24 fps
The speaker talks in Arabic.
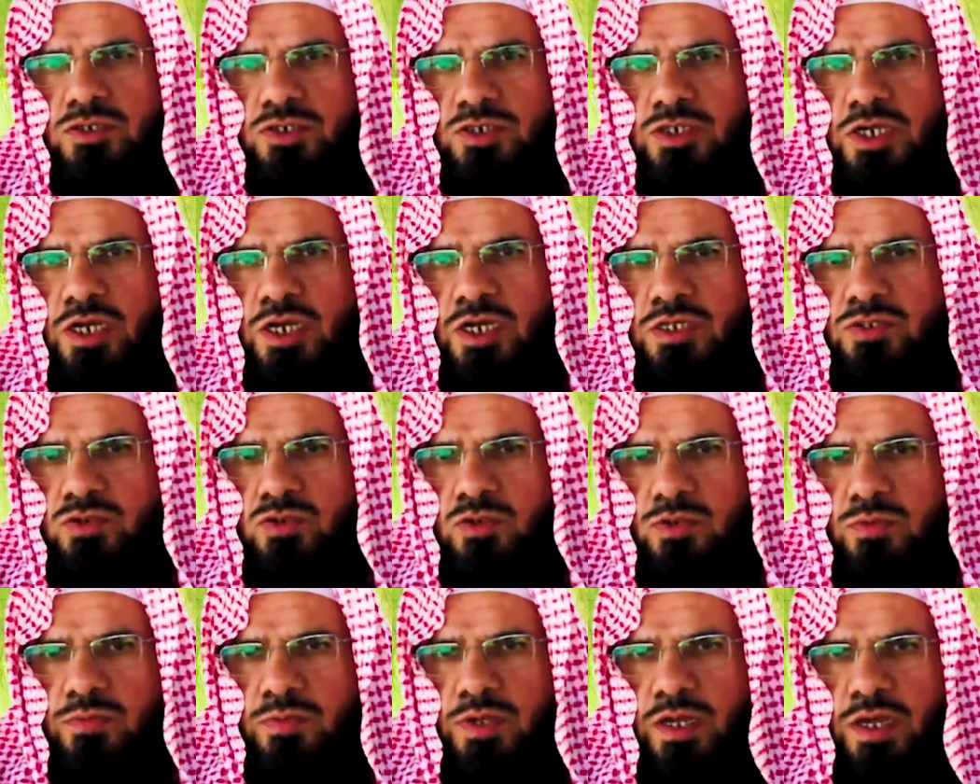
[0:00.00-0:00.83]

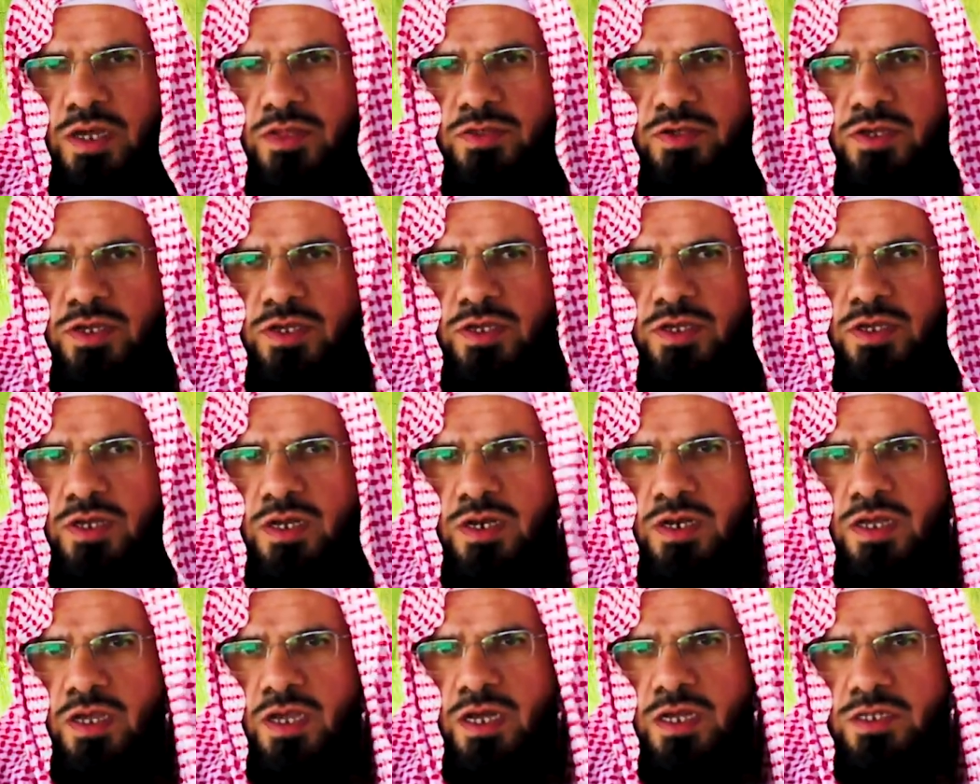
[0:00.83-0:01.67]
جاءتهم هذه
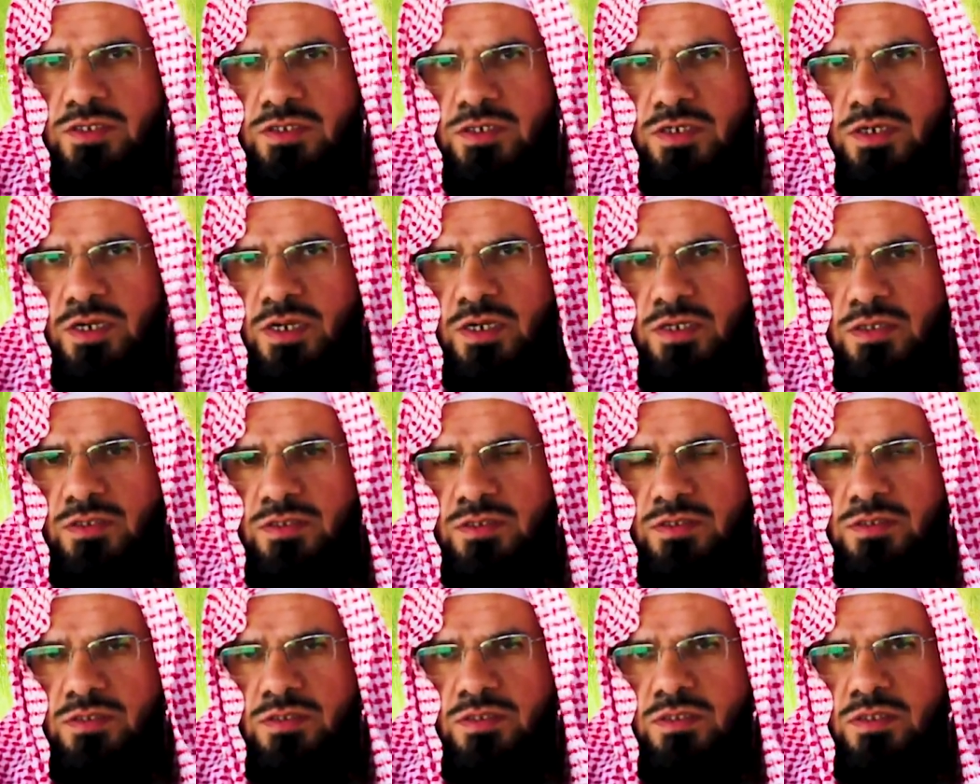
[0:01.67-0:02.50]
الخاطرة
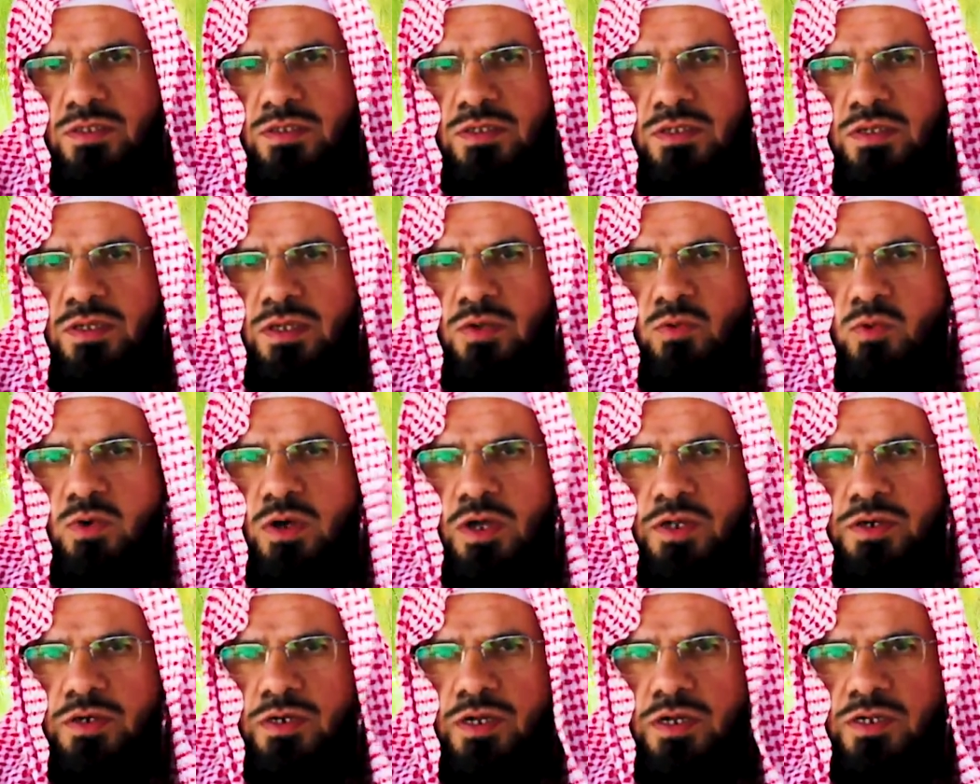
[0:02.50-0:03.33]

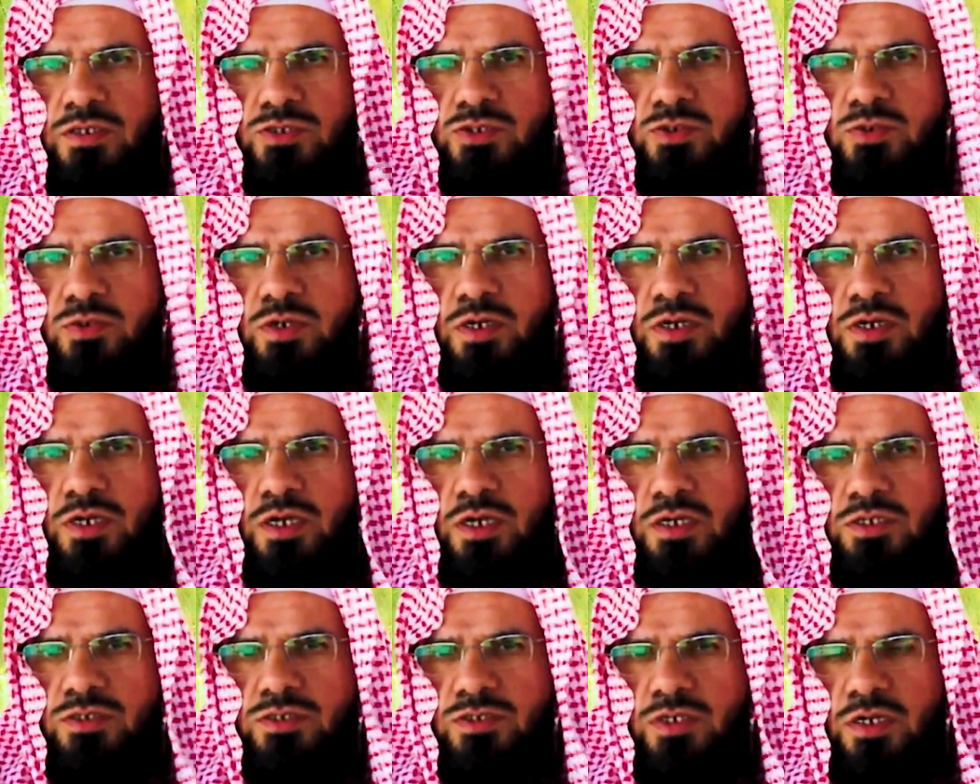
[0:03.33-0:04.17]
وأن رسول
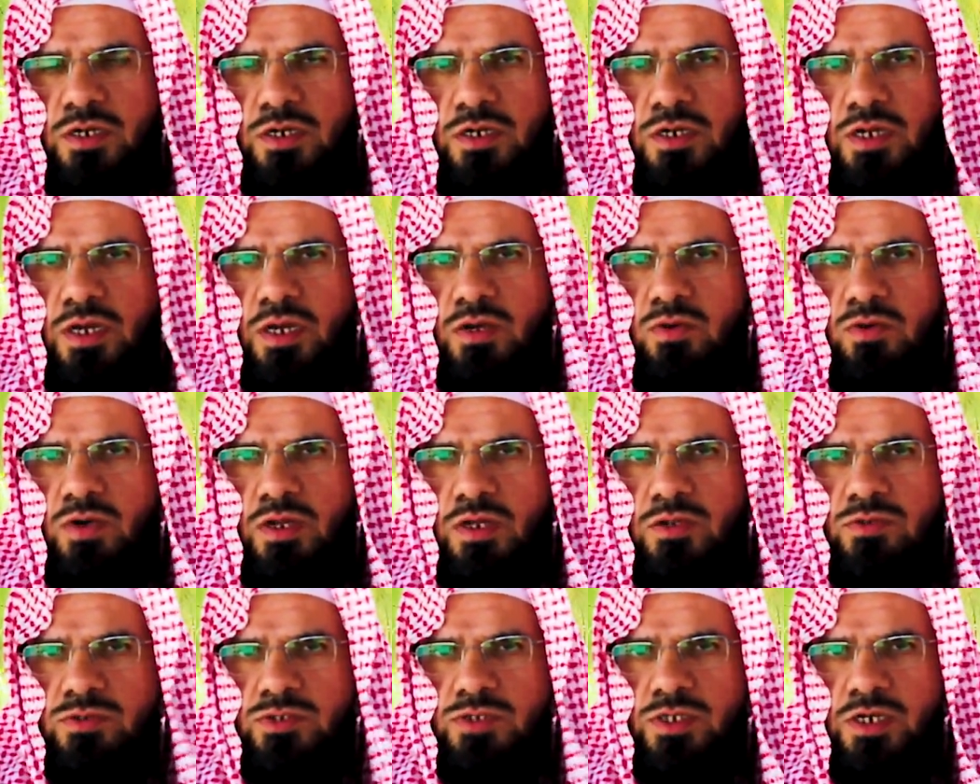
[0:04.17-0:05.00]
الله صلى الله
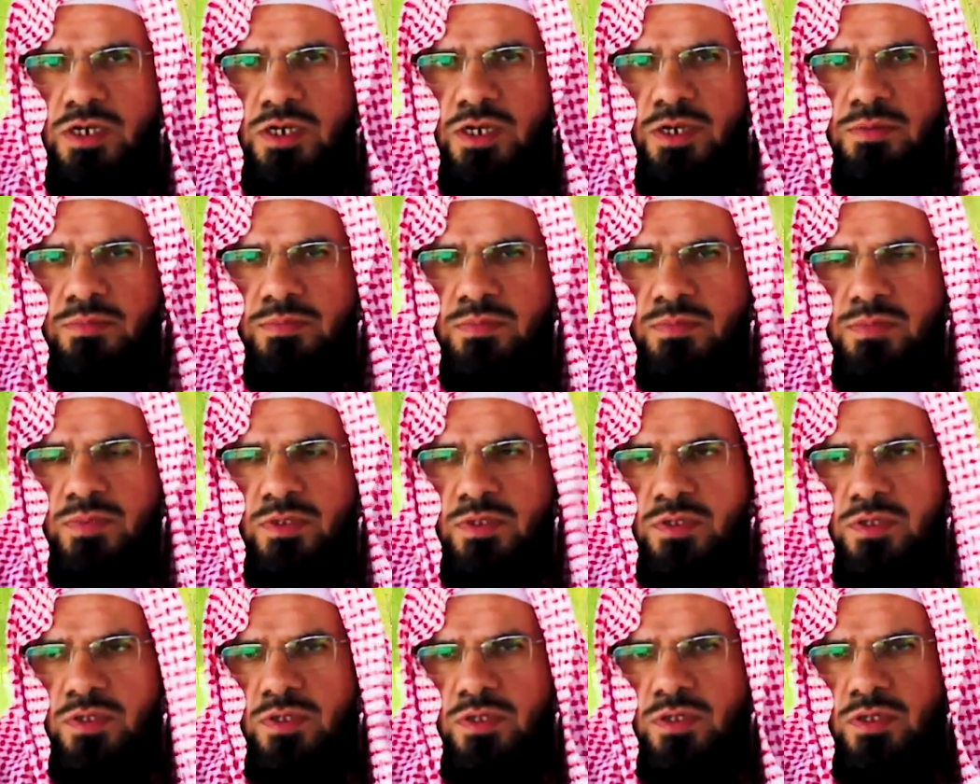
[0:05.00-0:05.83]
عليه وسلم
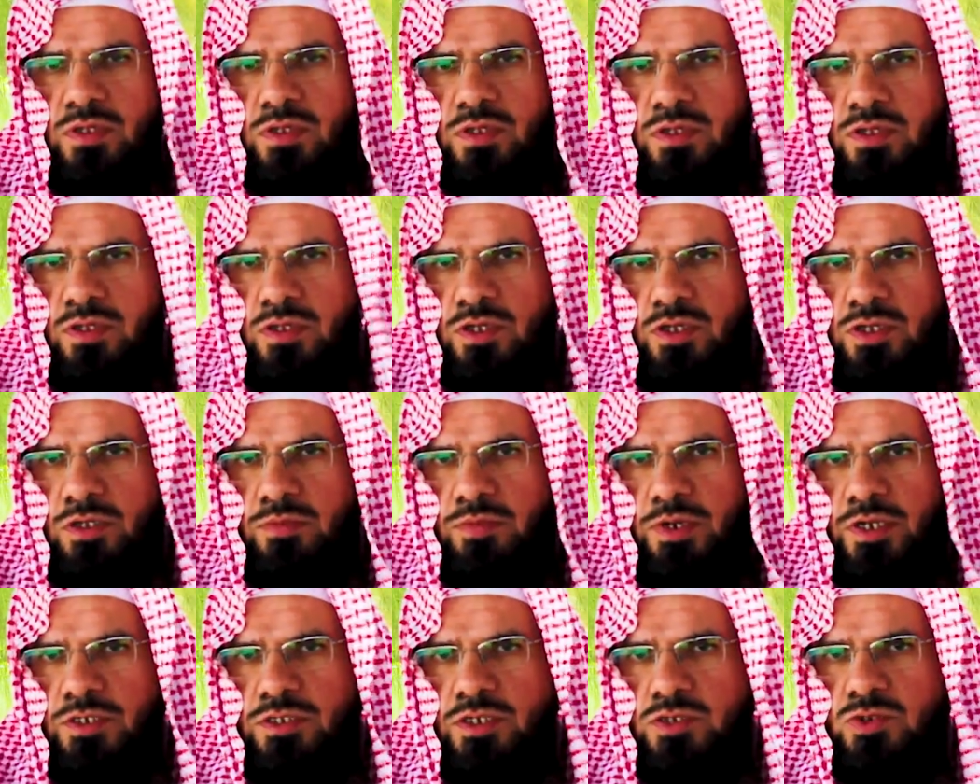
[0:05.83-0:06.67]

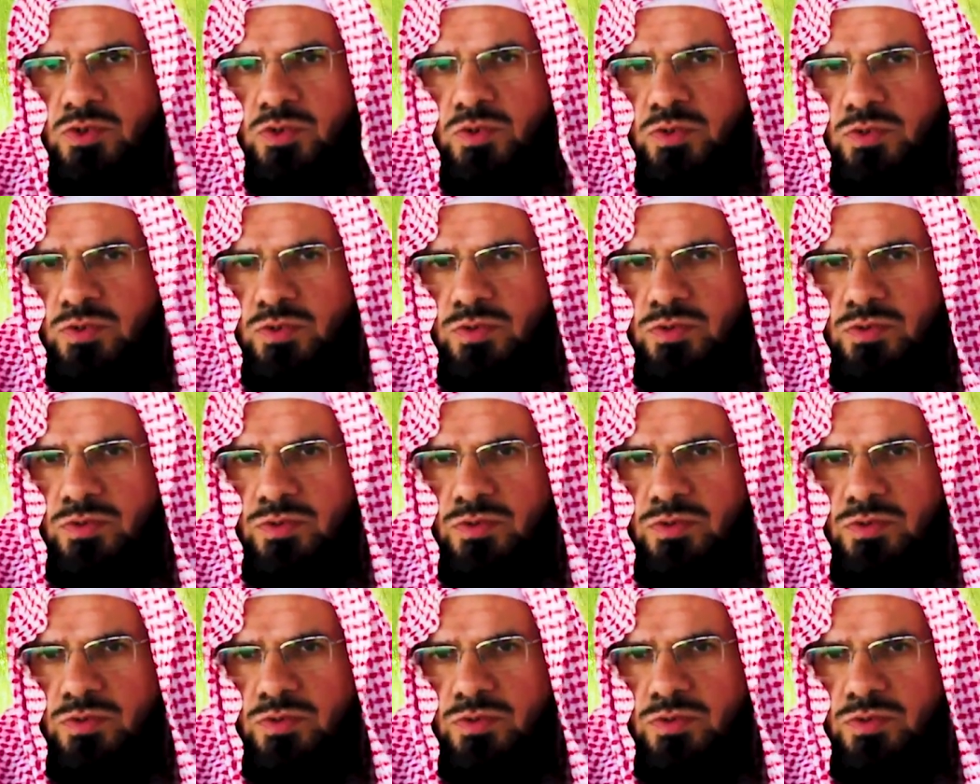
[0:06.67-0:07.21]
عبادته